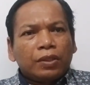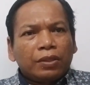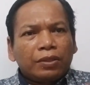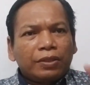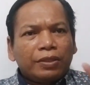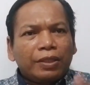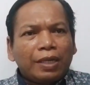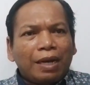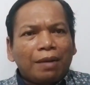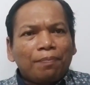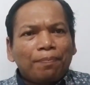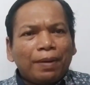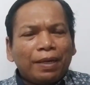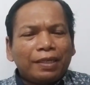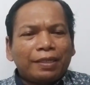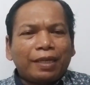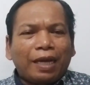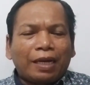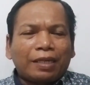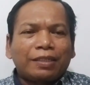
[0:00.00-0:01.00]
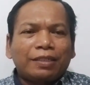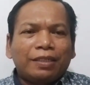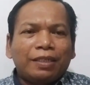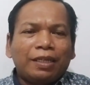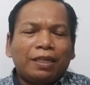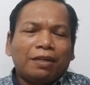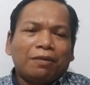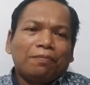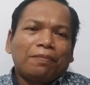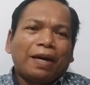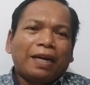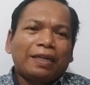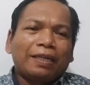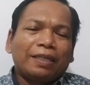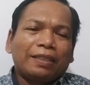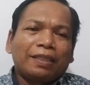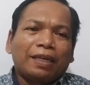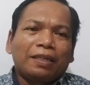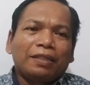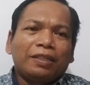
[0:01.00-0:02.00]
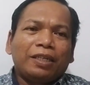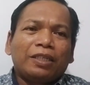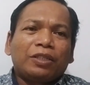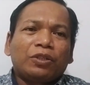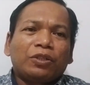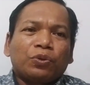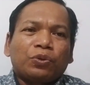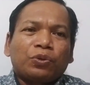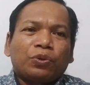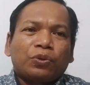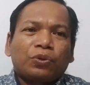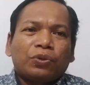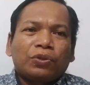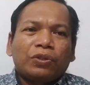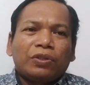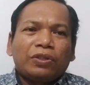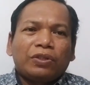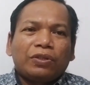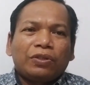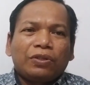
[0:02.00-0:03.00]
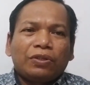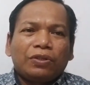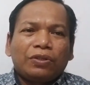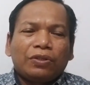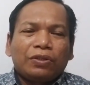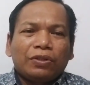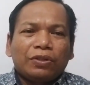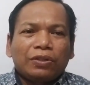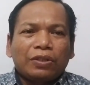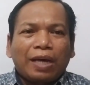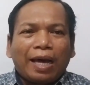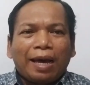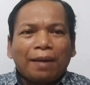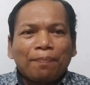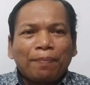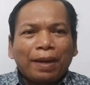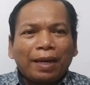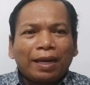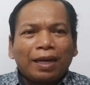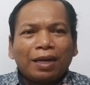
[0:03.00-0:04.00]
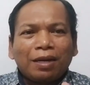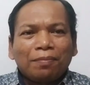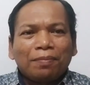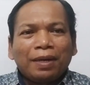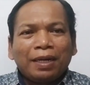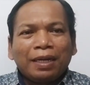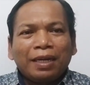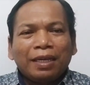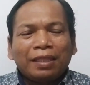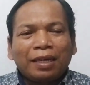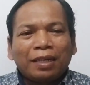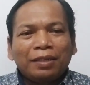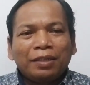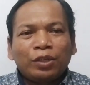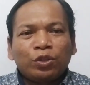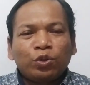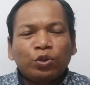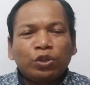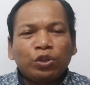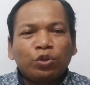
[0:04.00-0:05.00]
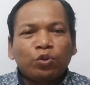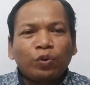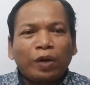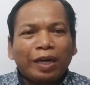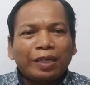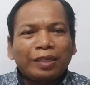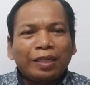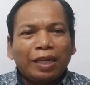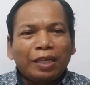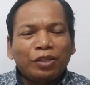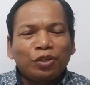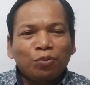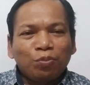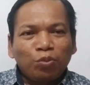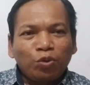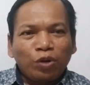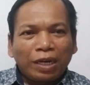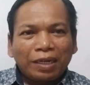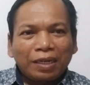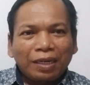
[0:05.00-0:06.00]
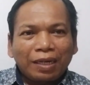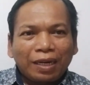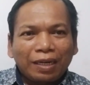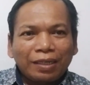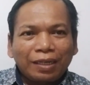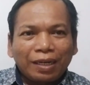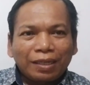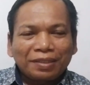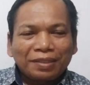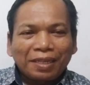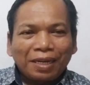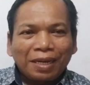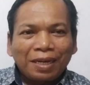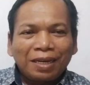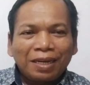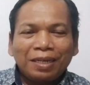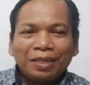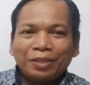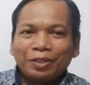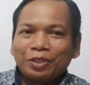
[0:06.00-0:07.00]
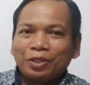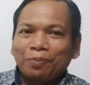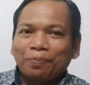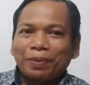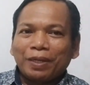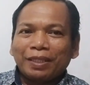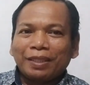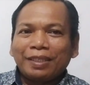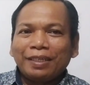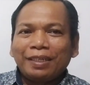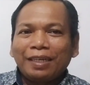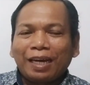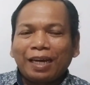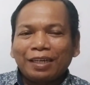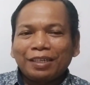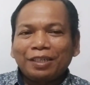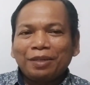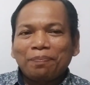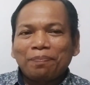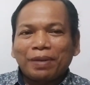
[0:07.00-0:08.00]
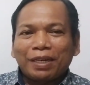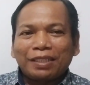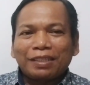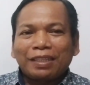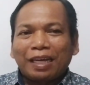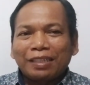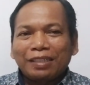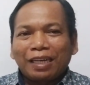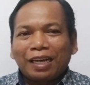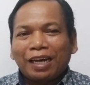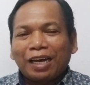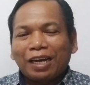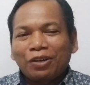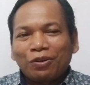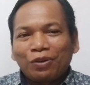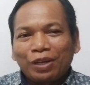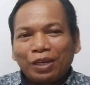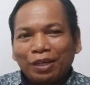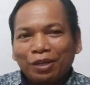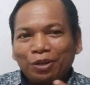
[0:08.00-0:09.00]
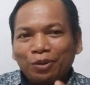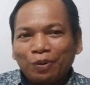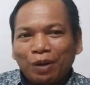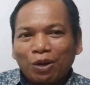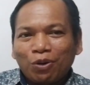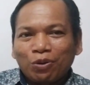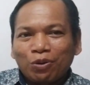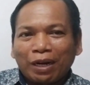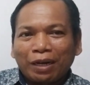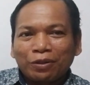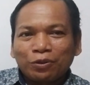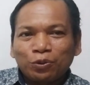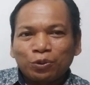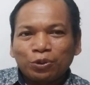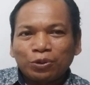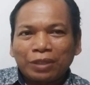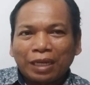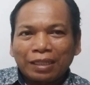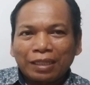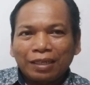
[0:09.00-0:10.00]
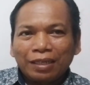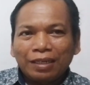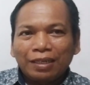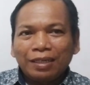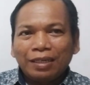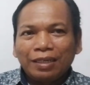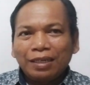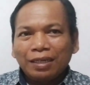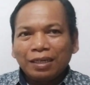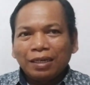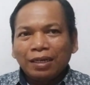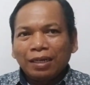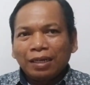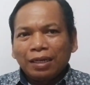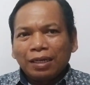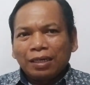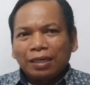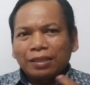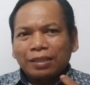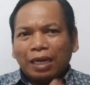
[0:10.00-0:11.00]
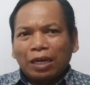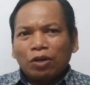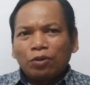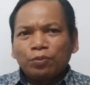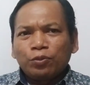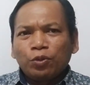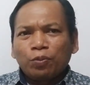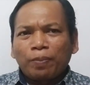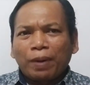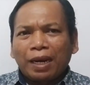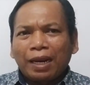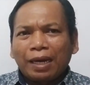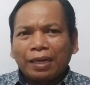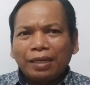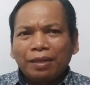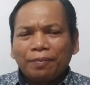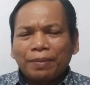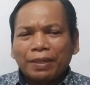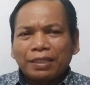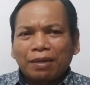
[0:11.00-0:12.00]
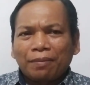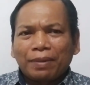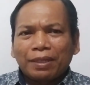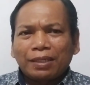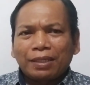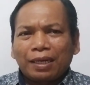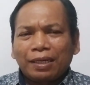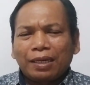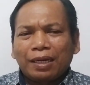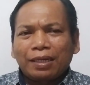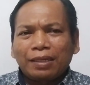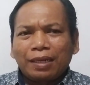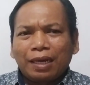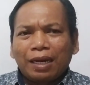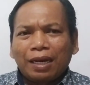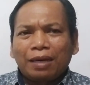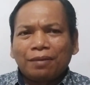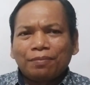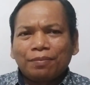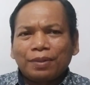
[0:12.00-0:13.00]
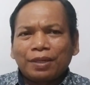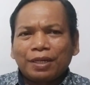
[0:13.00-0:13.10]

Siapa saksi kebangkitan Yesus? Apakah kebangkitan Yesus itu adalah sebuah rekayasa seperti yang dipertanyakan oleh dua orang ustadz ini? Salam jumpa lagi bersama saya dalam